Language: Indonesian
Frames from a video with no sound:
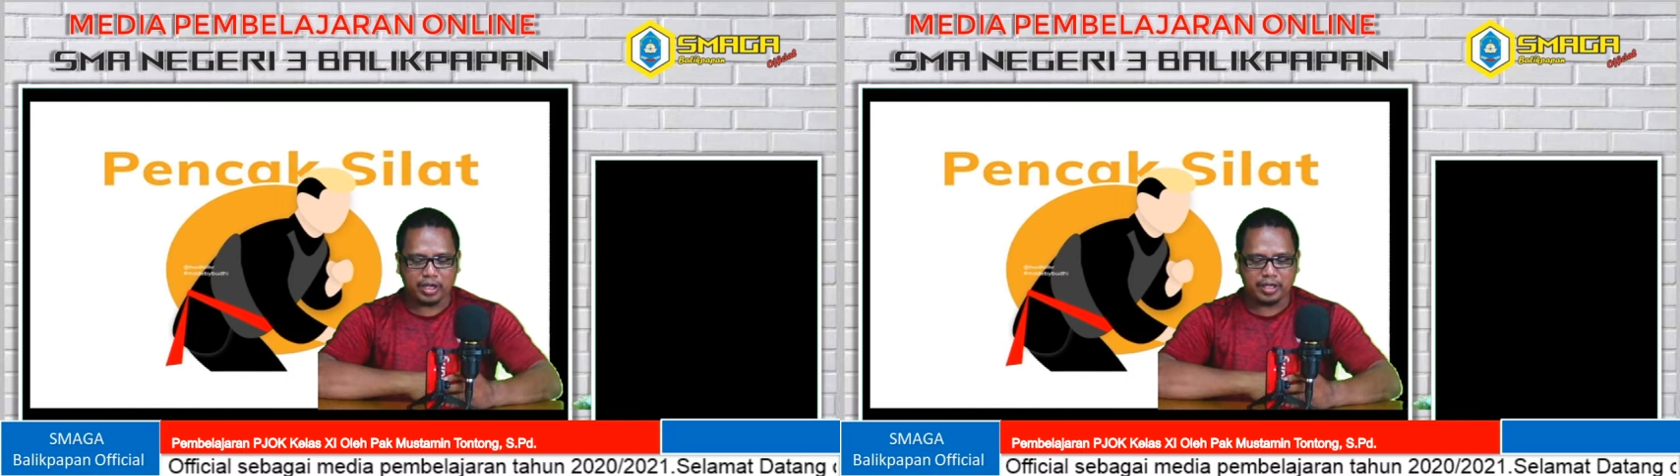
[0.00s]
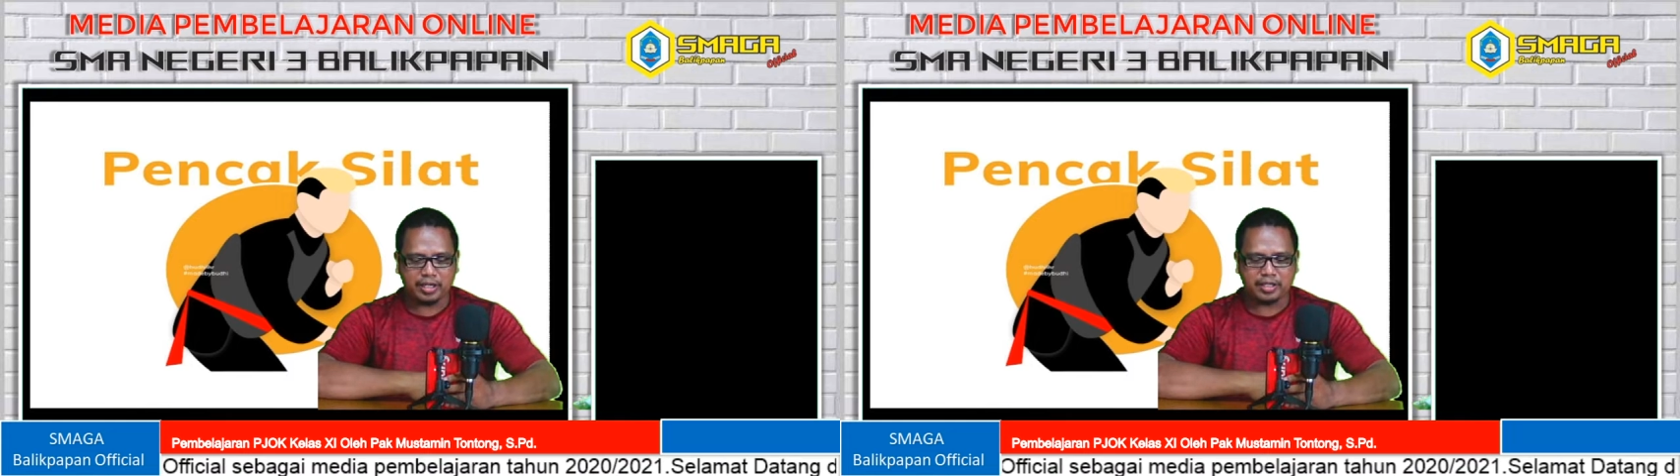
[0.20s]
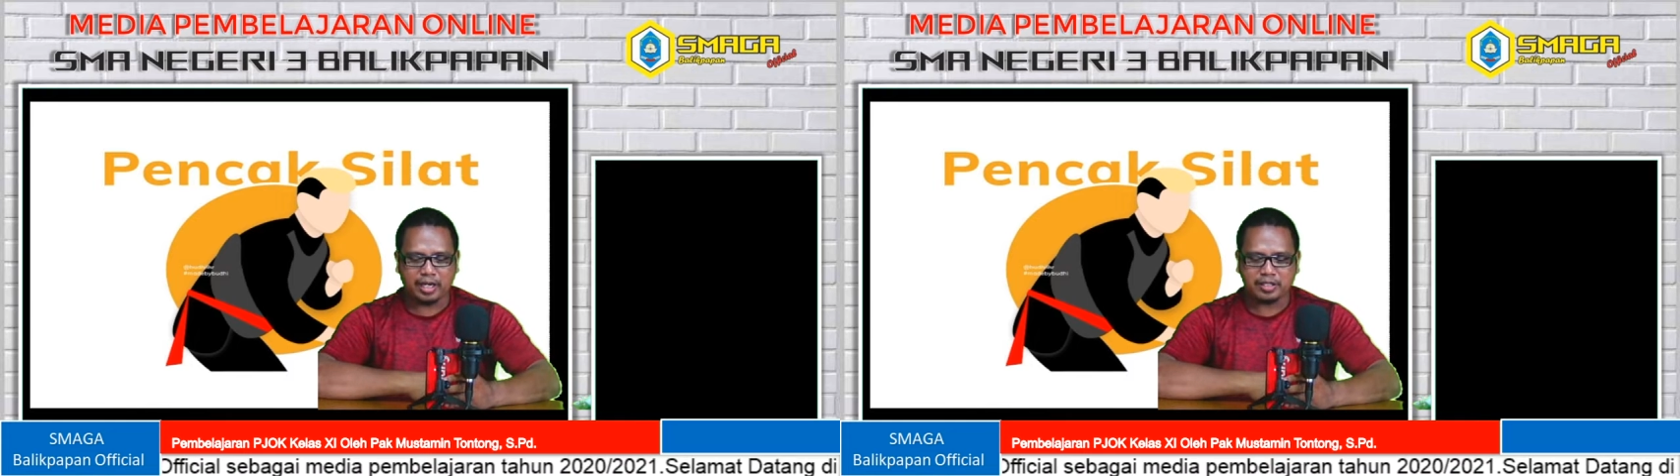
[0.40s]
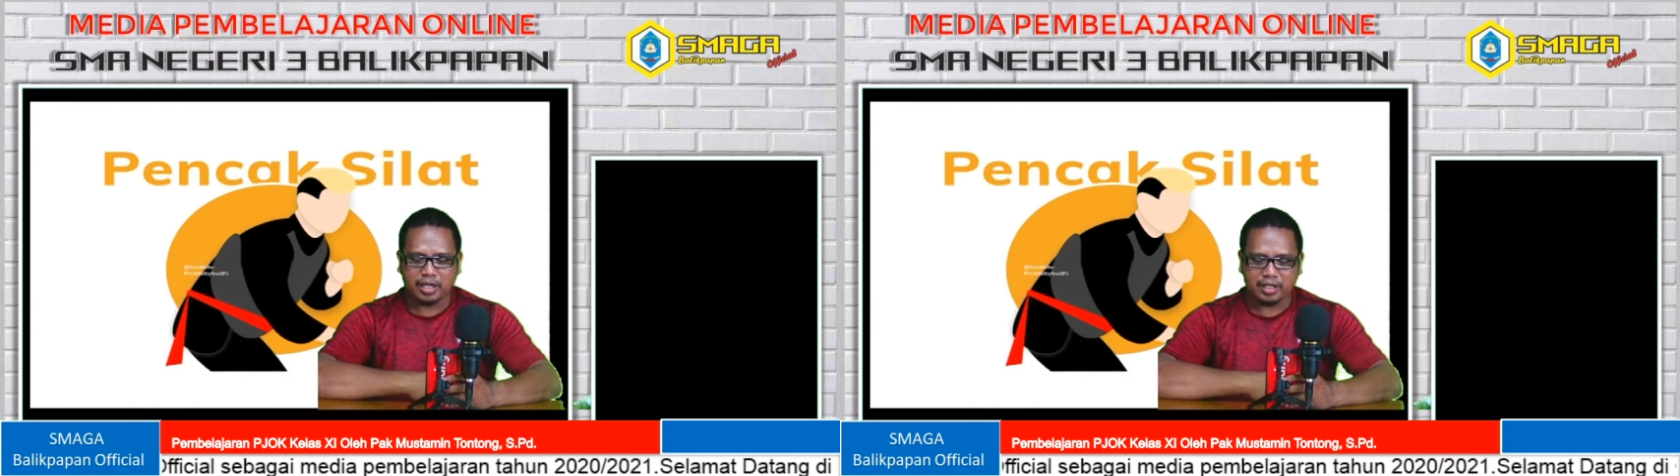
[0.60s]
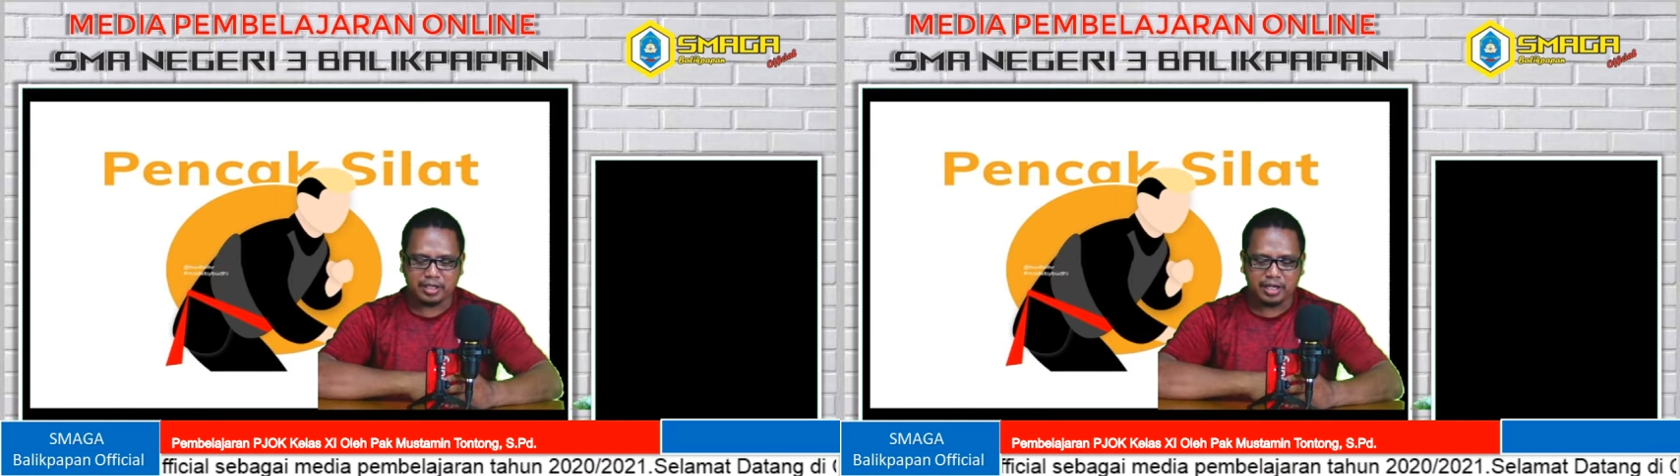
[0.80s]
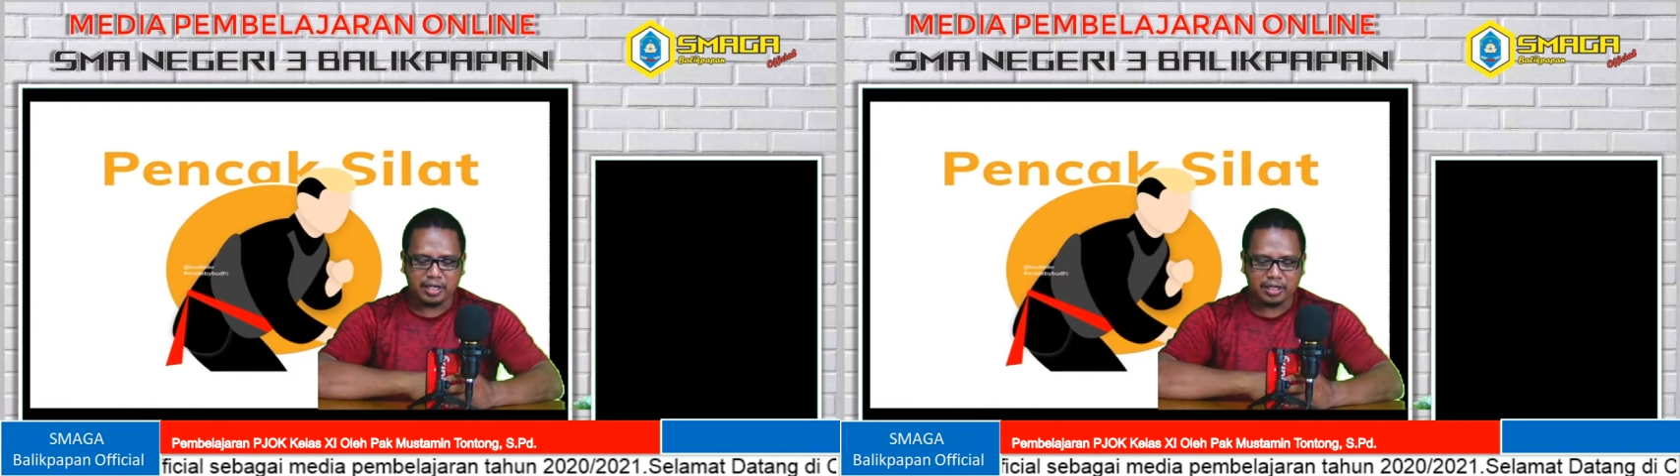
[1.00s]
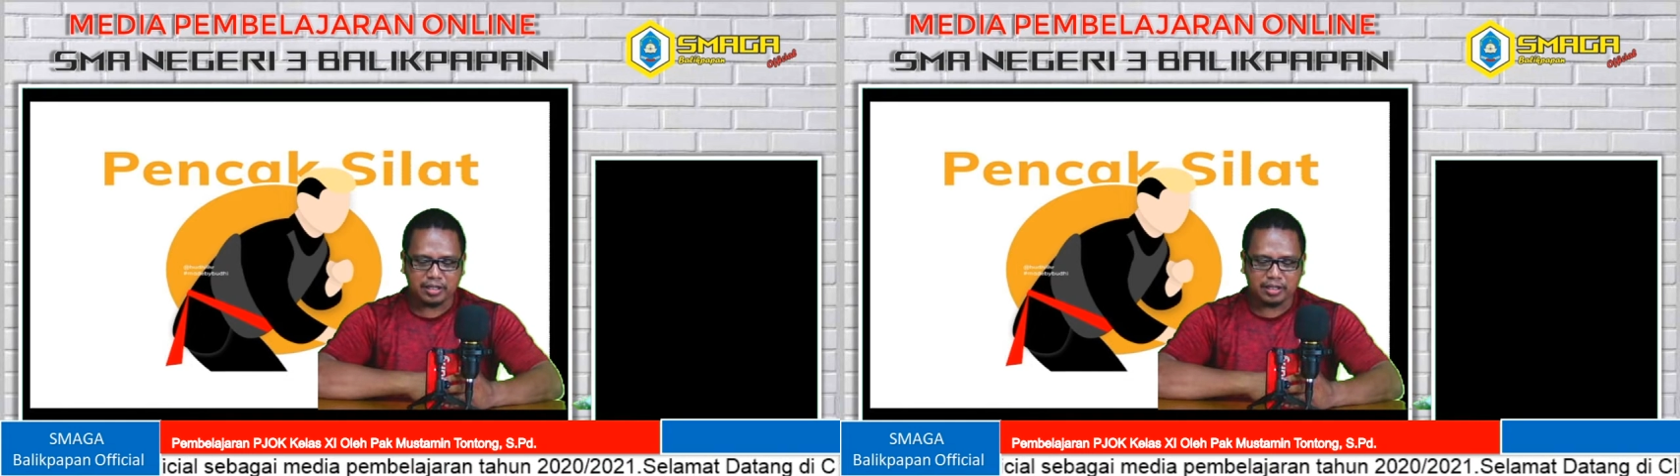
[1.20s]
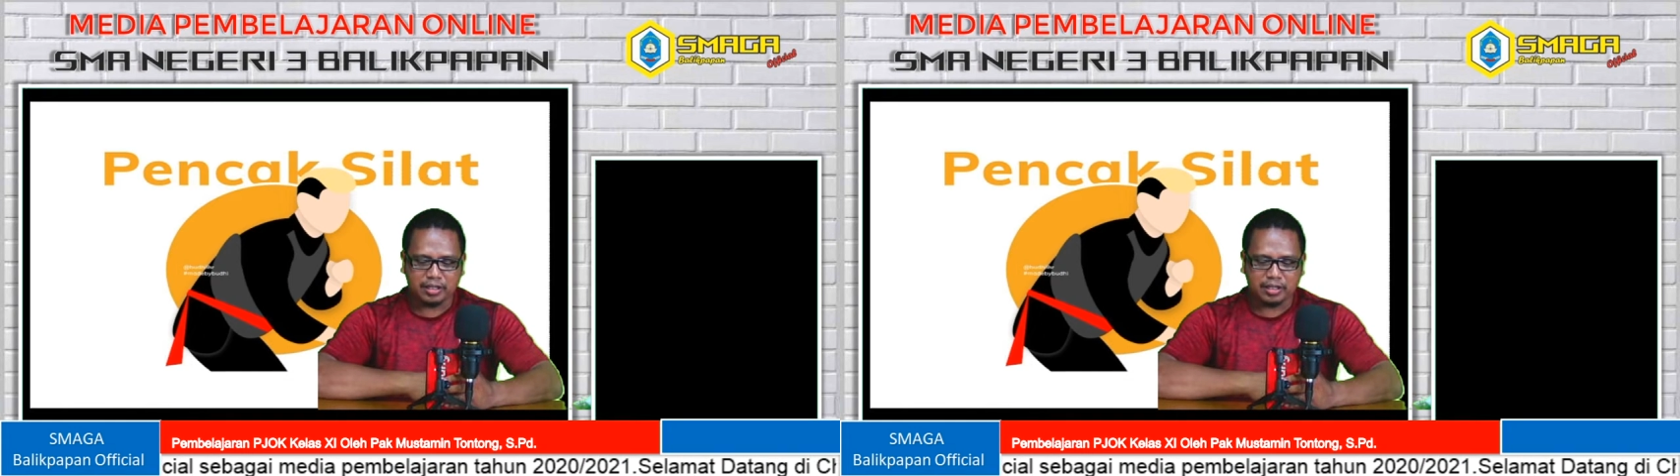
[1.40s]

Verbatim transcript: teknik dasarnya